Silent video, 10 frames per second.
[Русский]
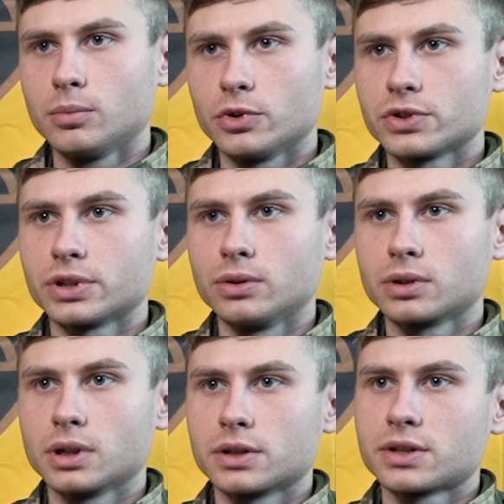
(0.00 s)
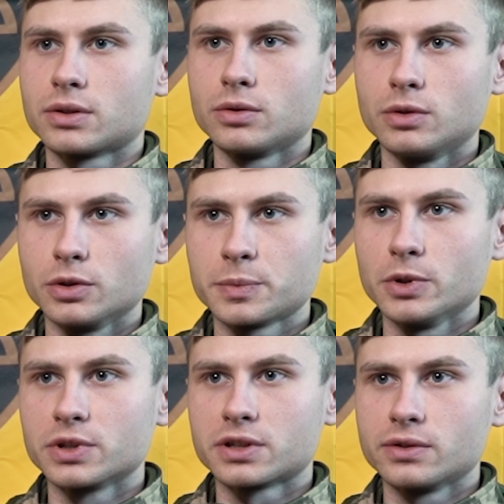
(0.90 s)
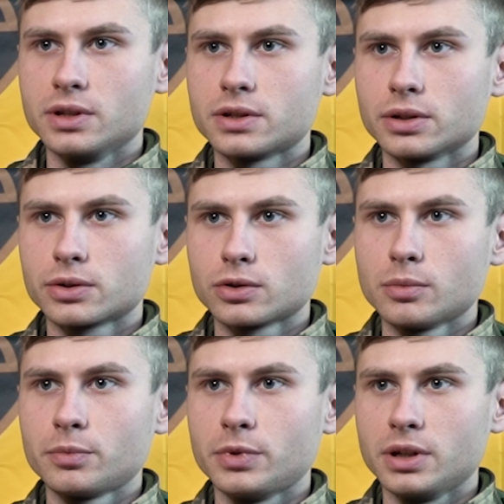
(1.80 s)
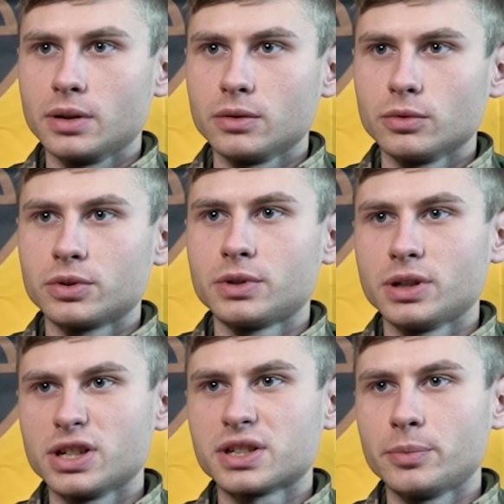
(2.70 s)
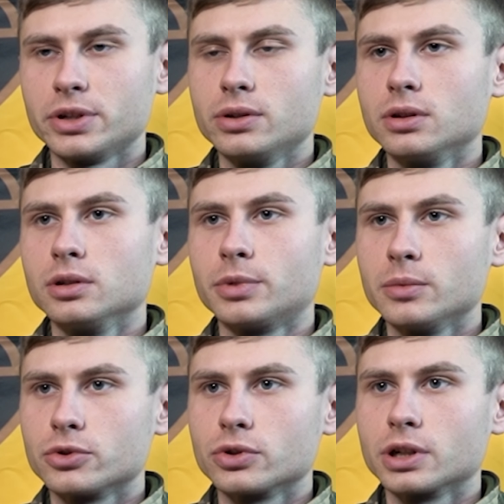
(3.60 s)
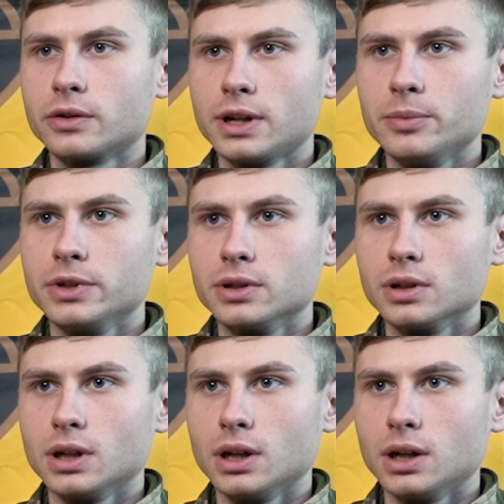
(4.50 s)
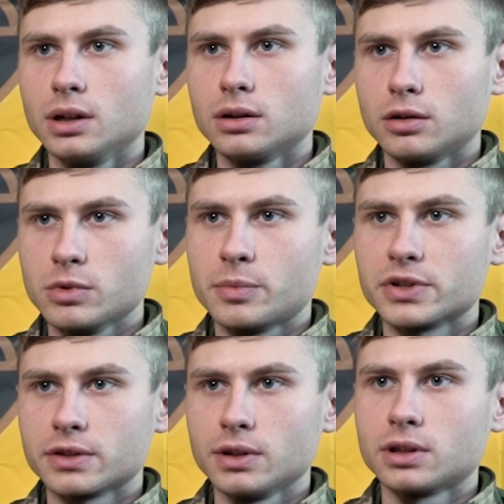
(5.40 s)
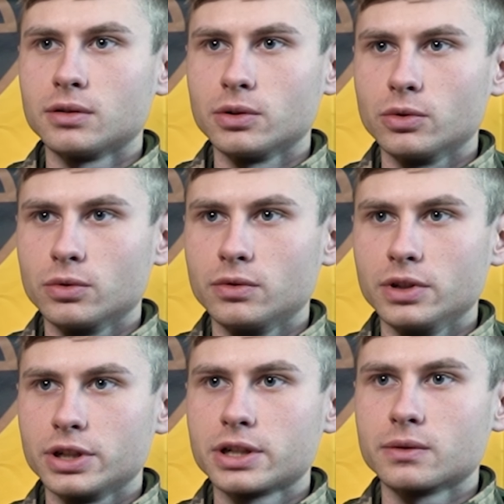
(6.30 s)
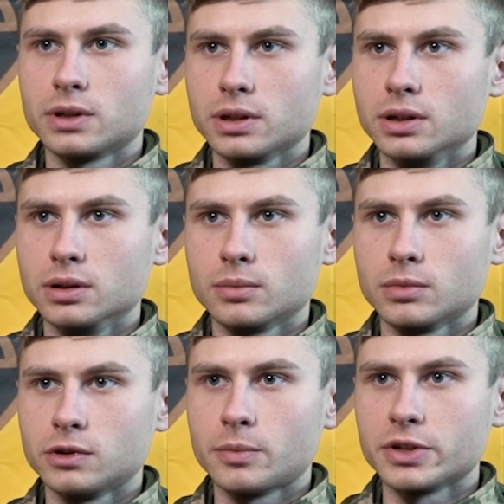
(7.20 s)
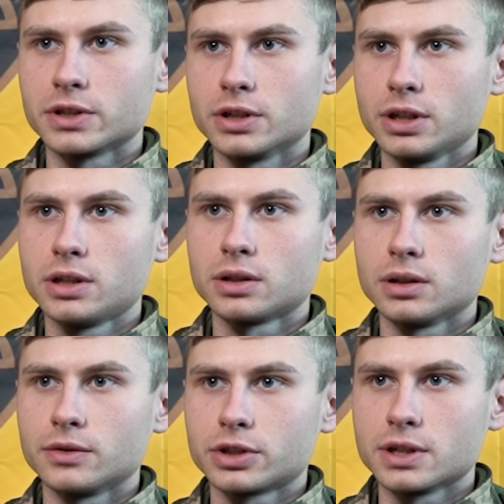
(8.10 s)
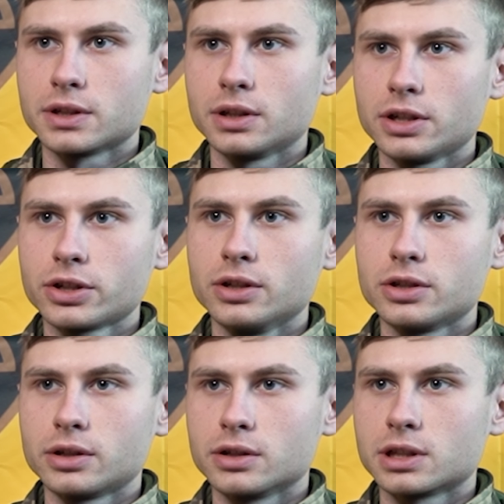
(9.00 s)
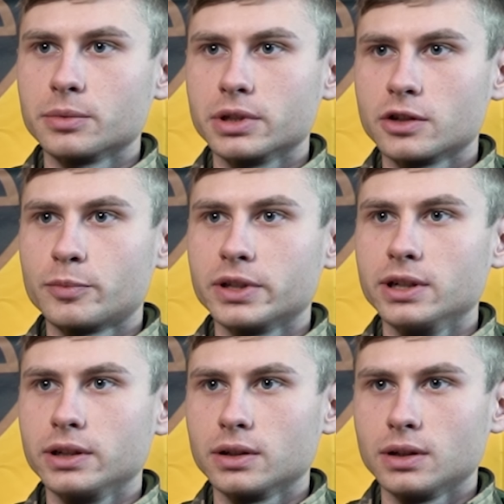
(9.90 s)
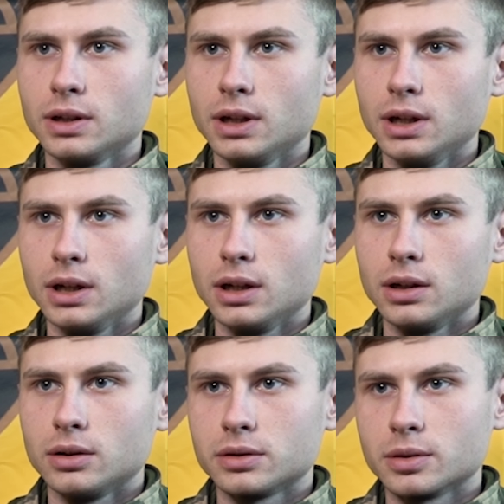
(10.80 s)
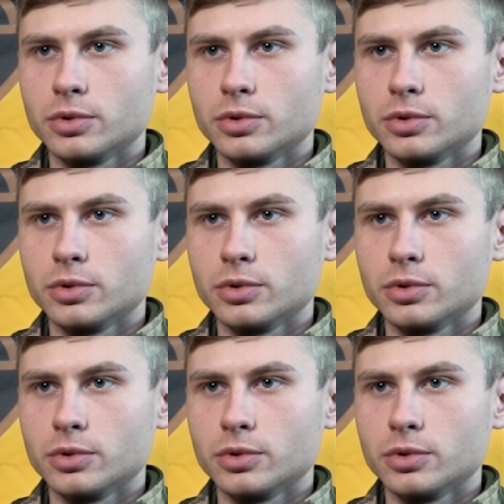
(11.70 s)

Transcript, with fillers: После того, как я успел созвониться с отцом, пере, ну, через определенный промежуток времени, он мне посоветовал уезжать с квартиры. Было опасно жить на 16 этажке, на 14 этаже в панельке. Тем